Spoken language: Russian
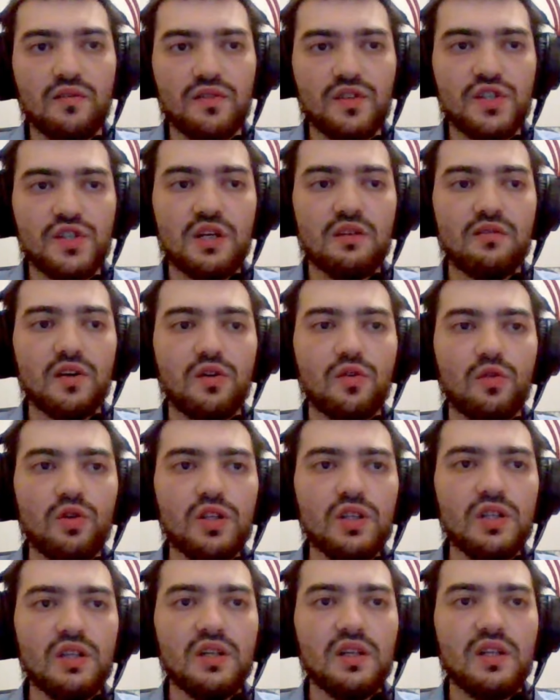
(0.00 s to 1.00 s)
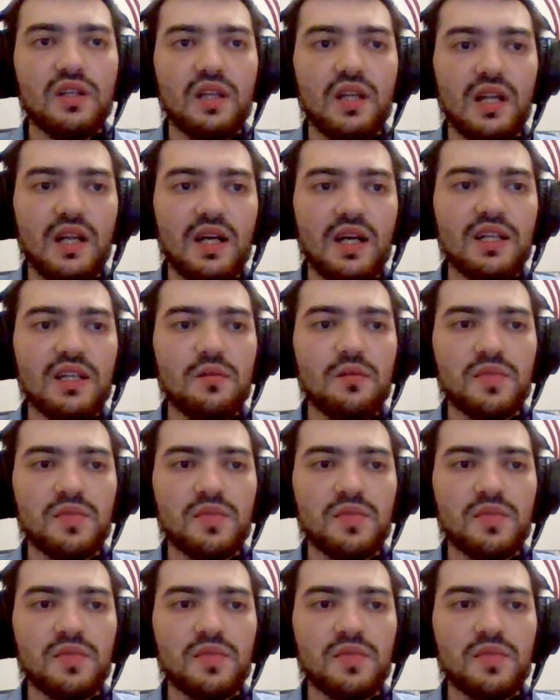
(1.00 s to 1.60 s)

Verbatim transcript: в Java код для